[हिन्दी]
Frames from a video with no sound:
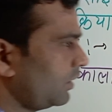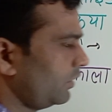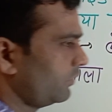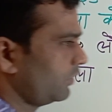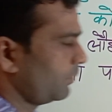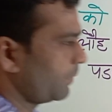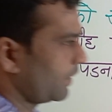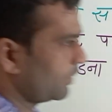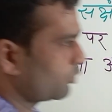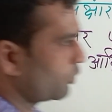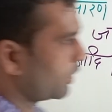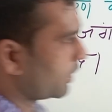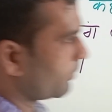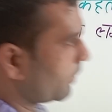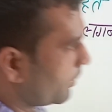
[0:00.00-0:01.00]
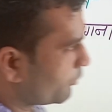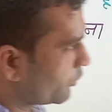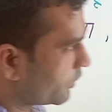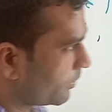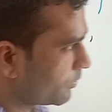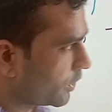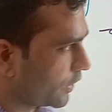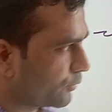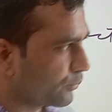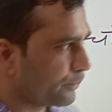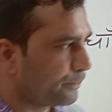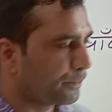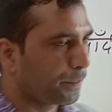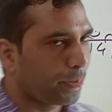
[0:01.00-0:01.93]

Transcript: बट इससे पहले थोड़ा सा मैं आपको समझा दूँ